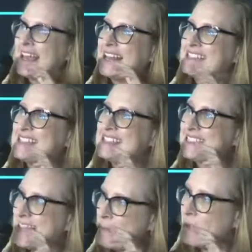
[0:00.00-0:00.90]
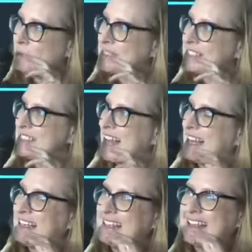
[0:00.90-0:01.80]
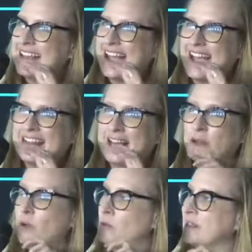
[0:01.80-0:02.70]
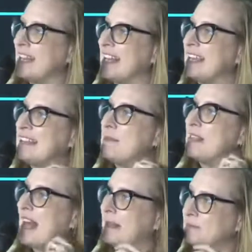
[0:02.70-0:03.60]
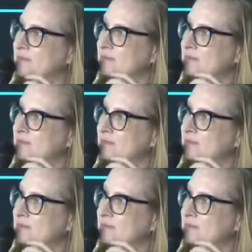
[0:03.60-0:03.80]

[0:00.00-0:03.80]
El sistema judicial ha dado una legitimidad